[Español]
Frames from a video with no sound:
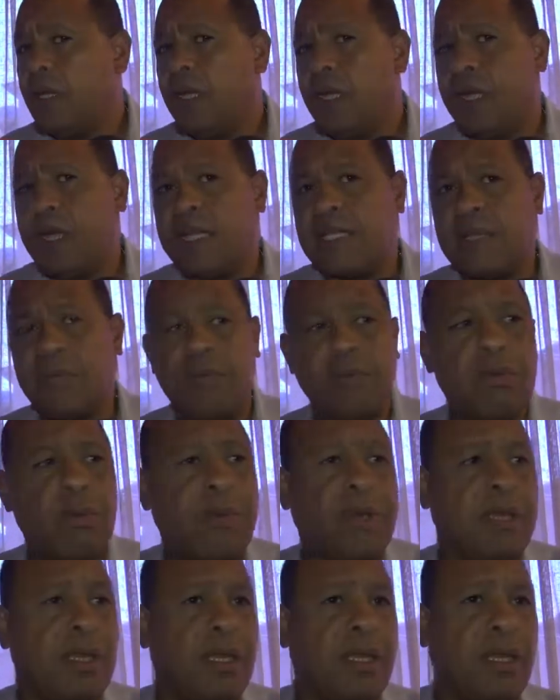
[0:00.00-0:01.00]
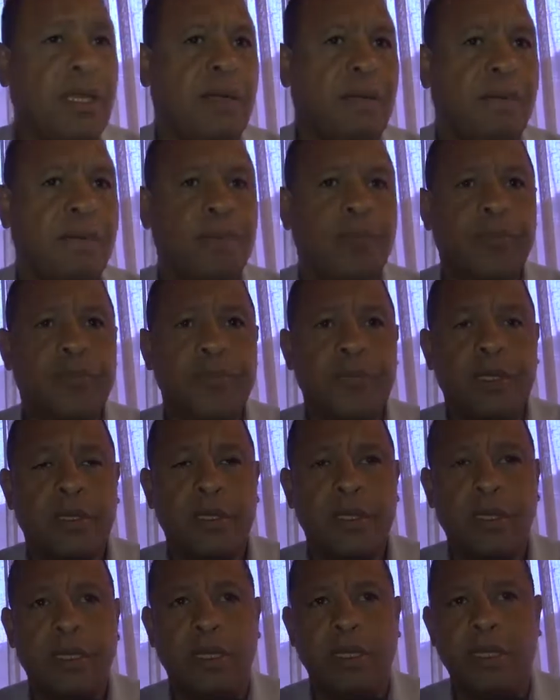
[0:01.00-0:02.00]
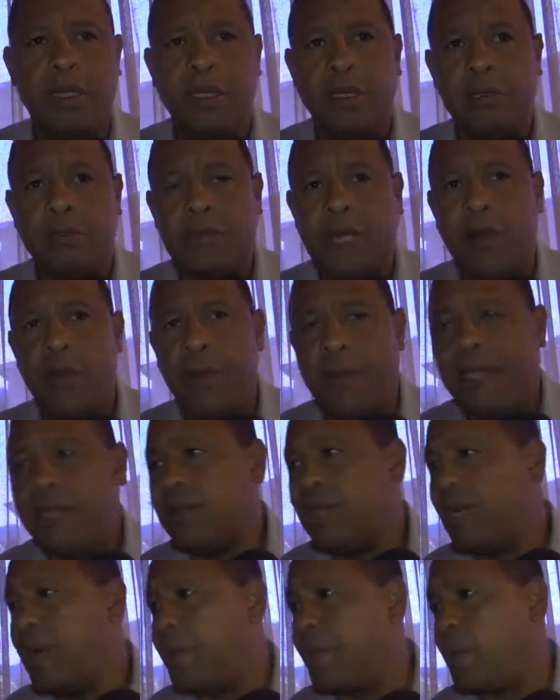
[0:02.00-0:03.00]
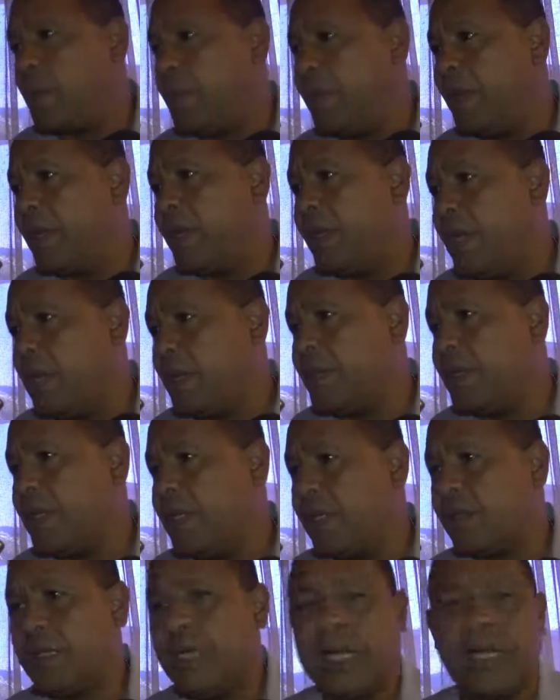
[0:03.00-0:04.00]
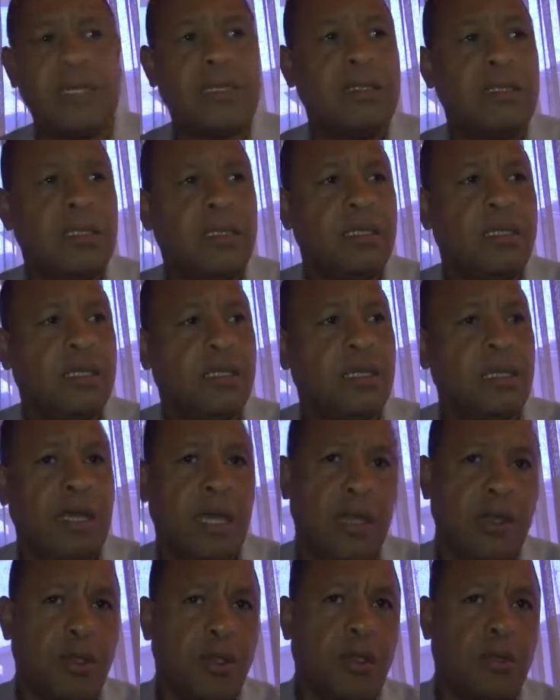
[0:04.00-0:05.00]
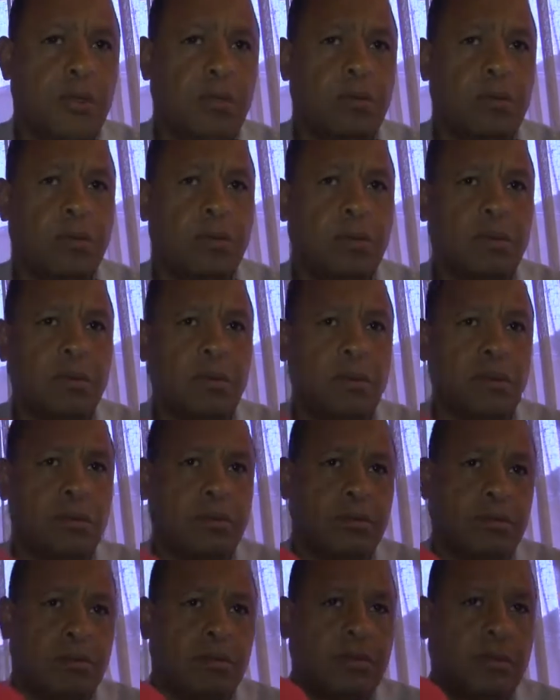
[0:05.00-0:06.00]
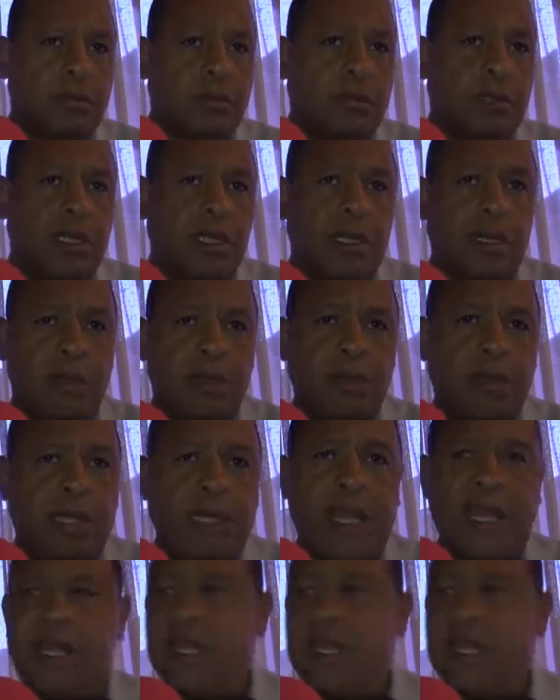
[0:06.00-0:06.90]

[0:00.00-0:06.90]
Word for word: en esa misma medida eh, aumenta la prosperidad, el bienestar y ello mm, de manera